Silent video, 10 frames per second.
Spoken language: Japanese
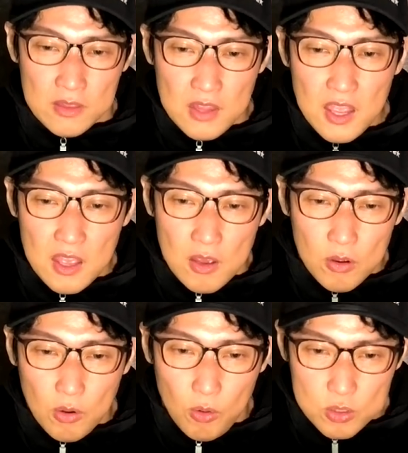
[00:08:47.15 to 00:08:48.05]
で、
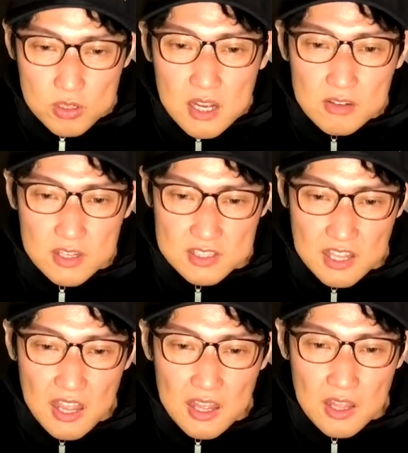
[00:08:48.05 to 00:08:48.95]
これおそらくです
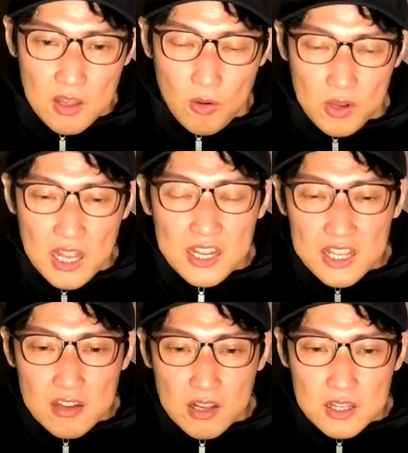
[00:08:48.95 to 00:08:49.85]
ね、これ何が
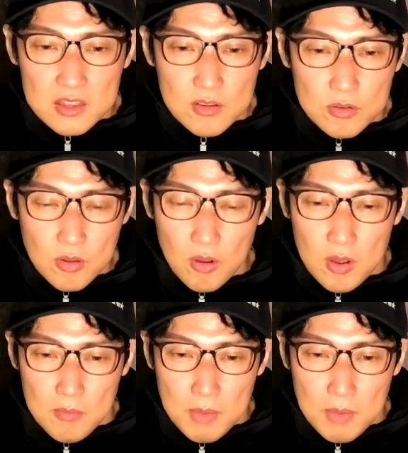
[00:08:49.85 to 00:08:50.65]
言えるかっていうと、